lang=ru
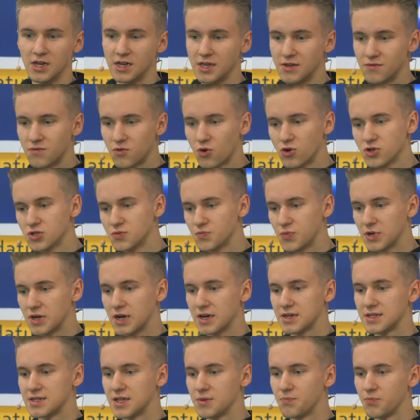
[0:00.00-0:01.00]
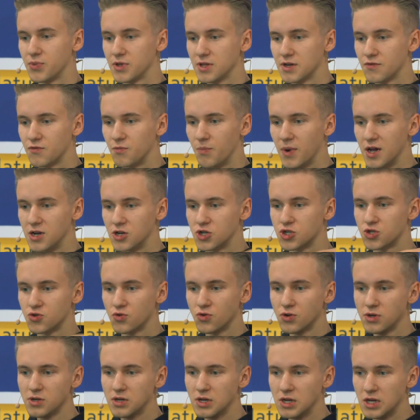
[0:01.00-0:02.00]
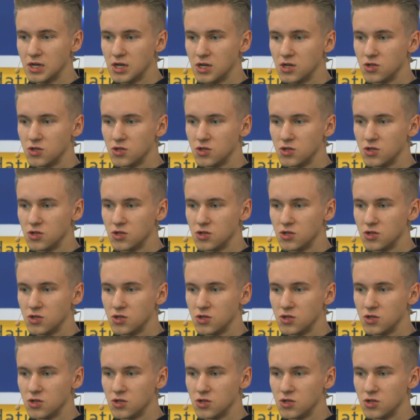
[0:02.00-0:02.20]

И вроде бы как наплыв большой,